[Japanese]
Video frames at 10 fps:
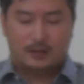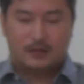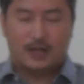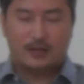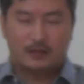
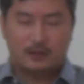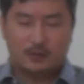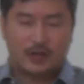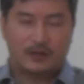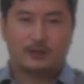何度
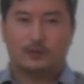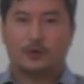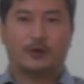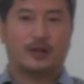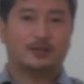も何度も
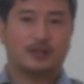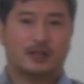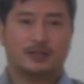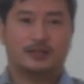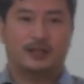預言者
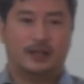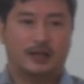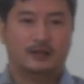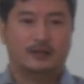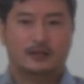が来
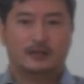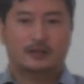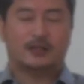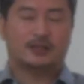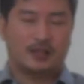て「
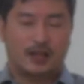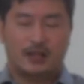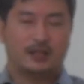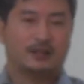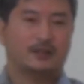立ち
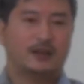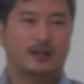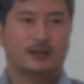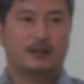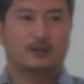返りな
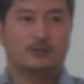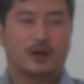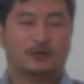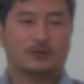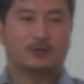さい」「
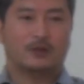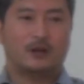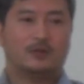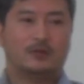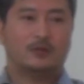誠の
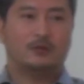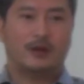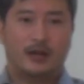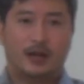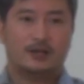神様を
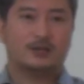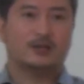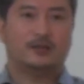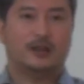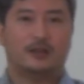礼拝し
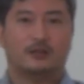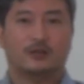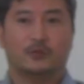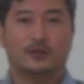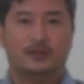なさい」と
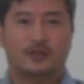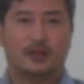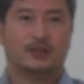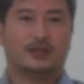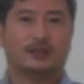言っても一
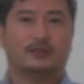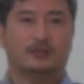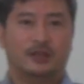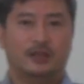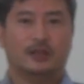切聞か
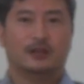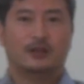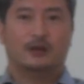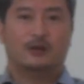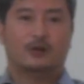ずに
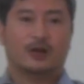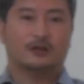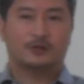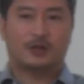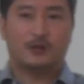他
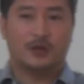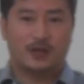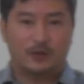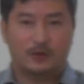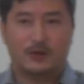の
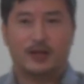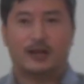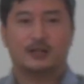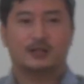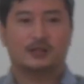神々を礼
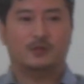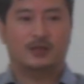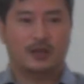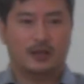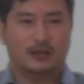拝してみ
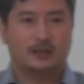たり